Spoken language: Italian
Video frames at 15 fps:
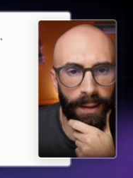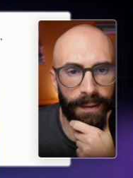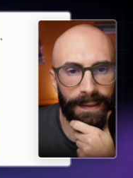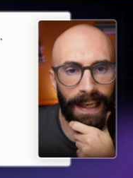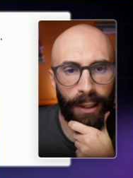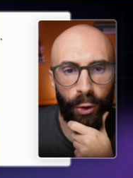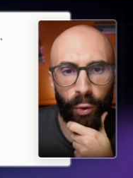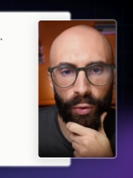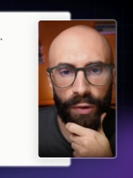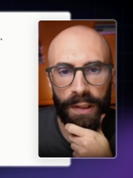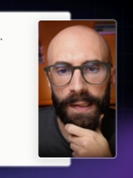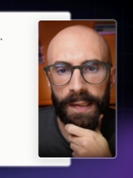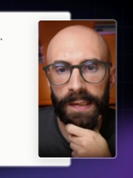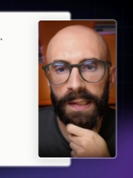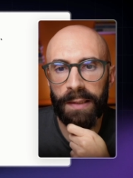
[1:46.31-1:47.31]

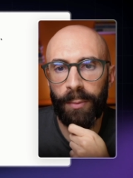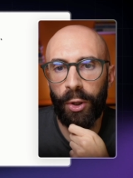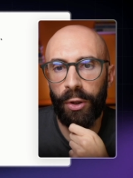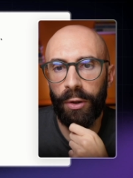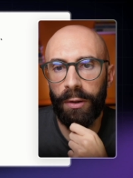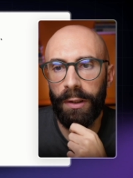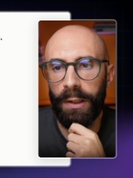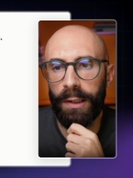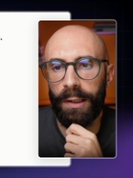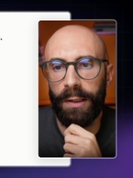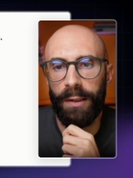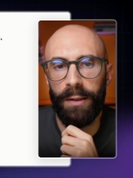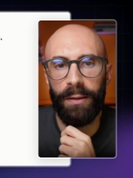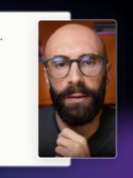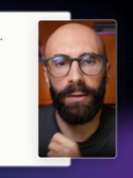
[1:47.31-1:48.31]
d'accordissimo,
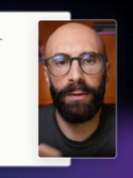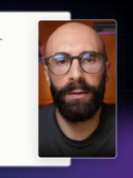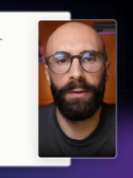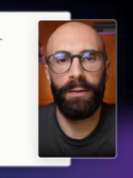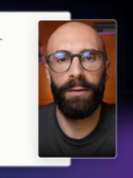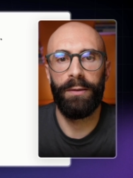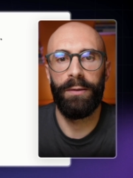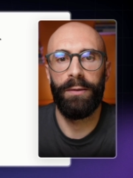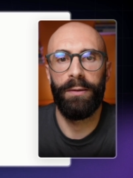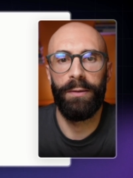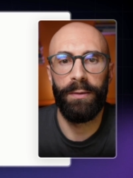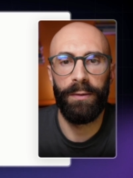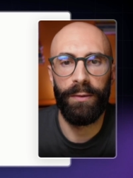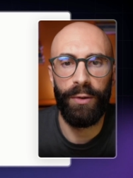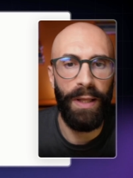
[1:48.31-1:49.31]

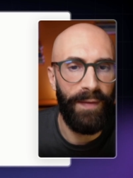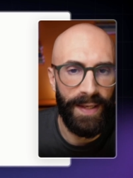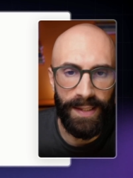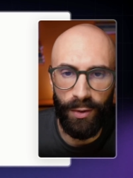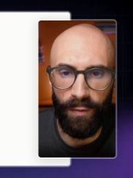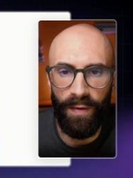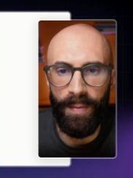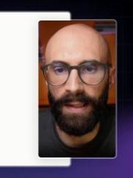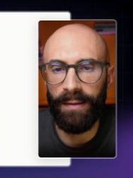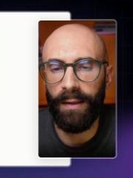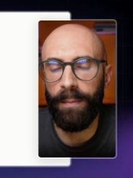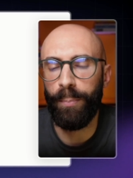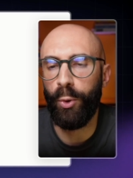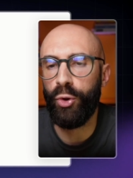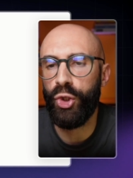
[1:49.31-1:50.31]
eh, deve essere
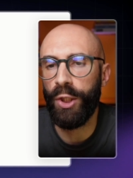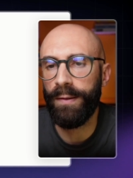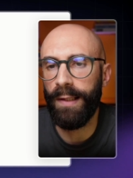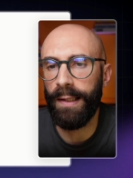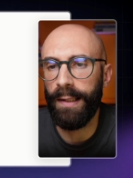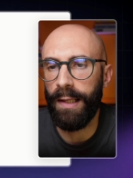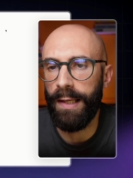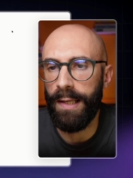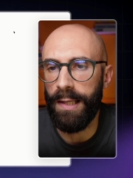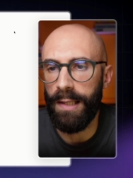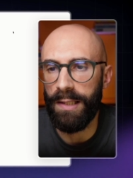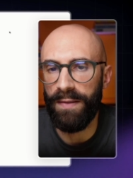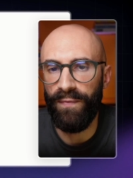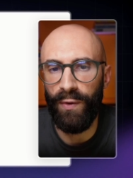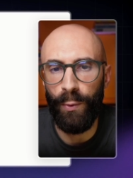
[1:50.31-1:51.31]
ovviamente progettata
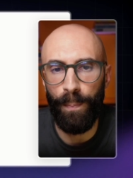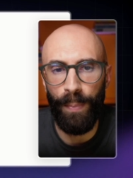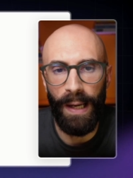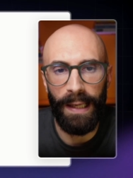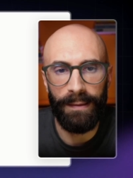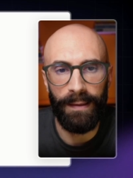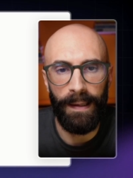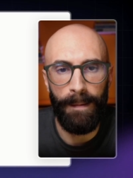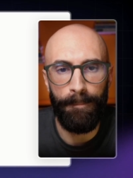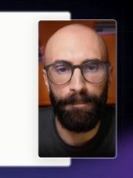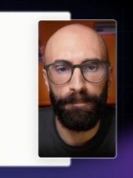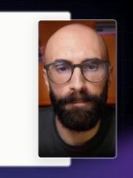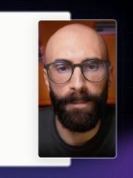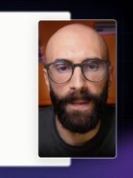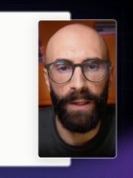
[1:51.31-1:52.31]
e
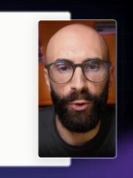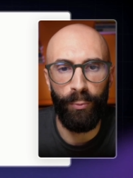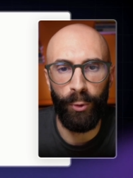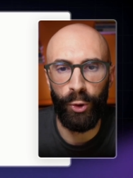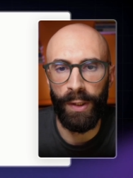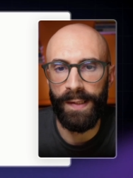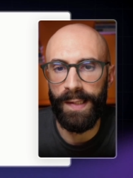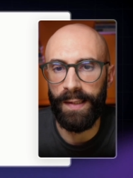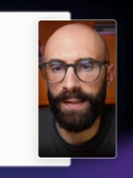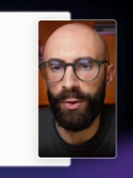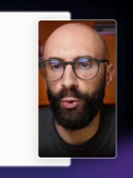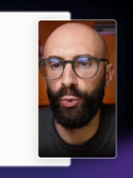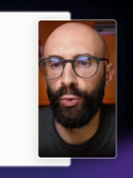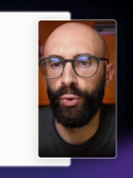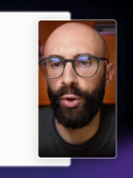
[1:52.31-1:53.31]
sviluppata in un modo che sia
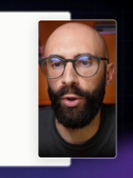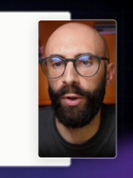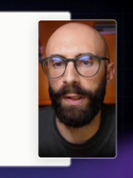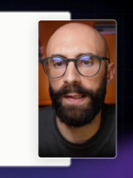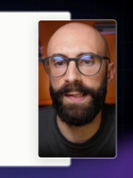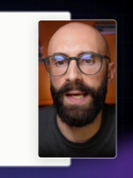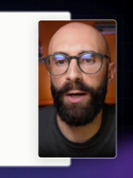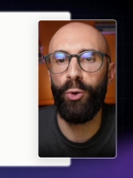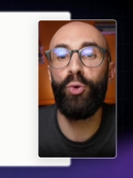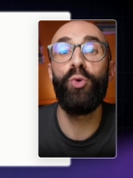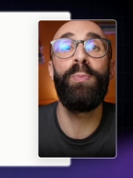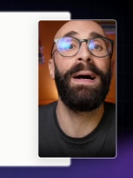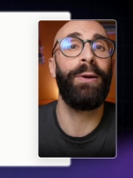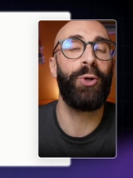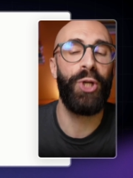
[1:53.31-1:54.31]
sicuro, che sia
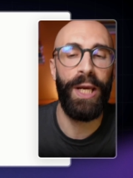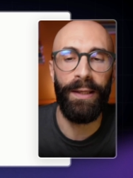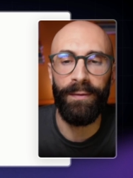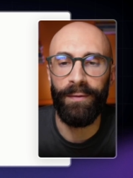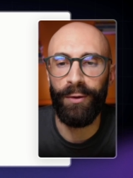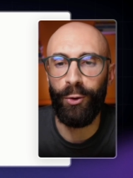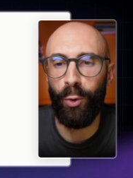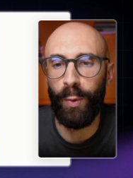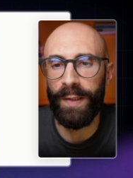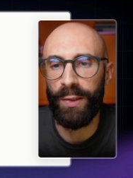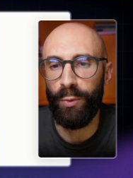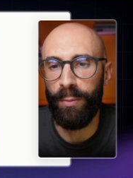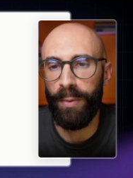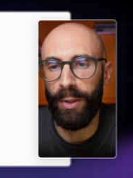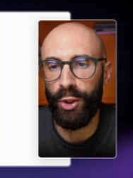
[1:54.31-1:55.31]
umanocentrico,
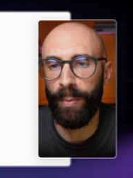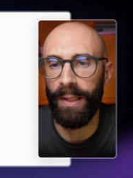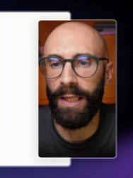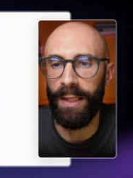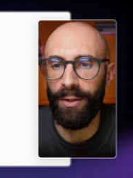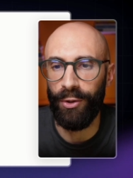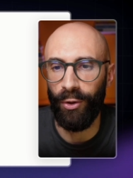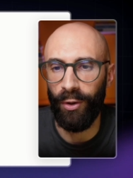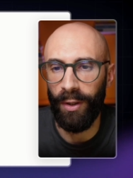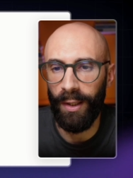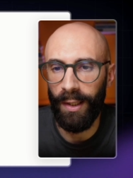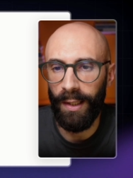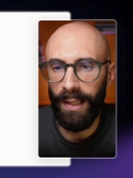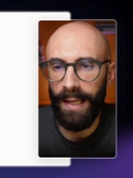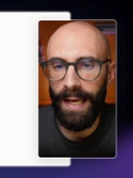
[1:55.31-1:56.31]
questo mi piace
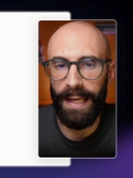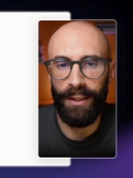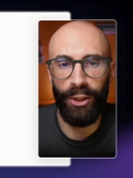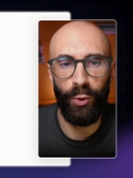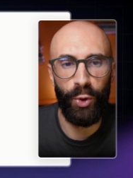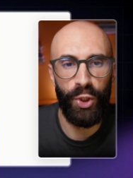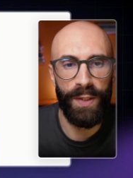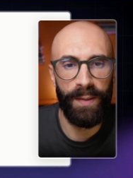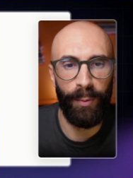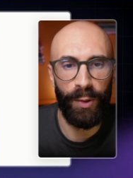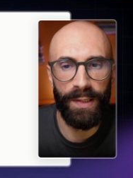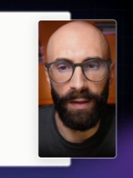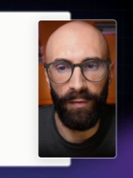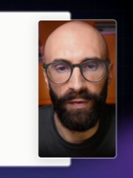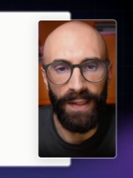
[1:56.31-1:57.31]
parecchio, e di cui ci si
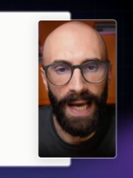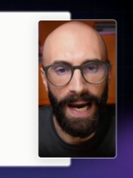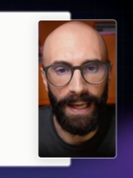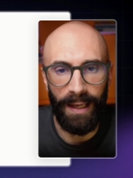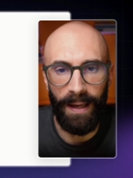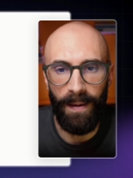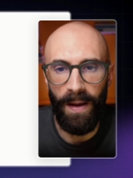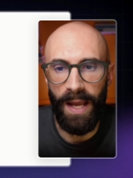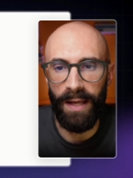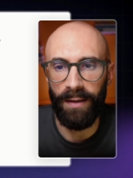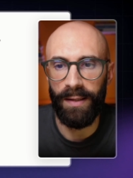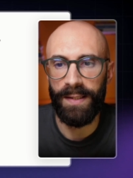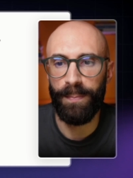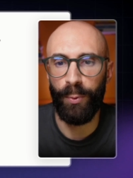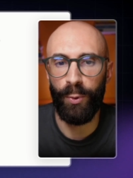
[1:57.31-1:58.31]
possa fidare e
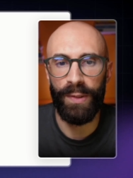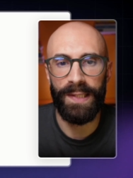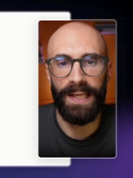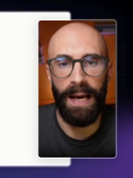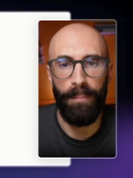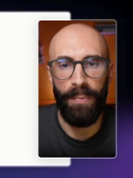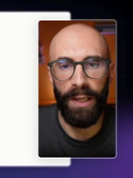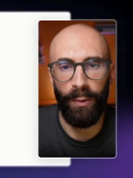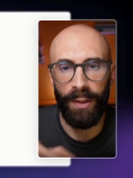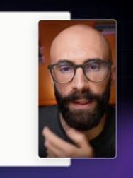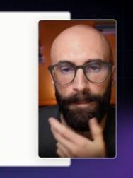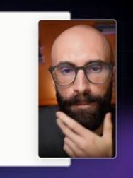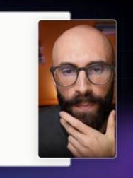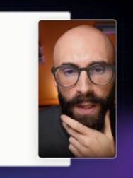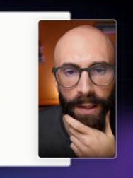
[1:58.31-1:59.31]
responsabile.
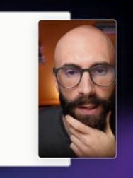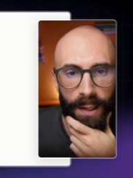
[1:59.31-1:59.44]
Quindi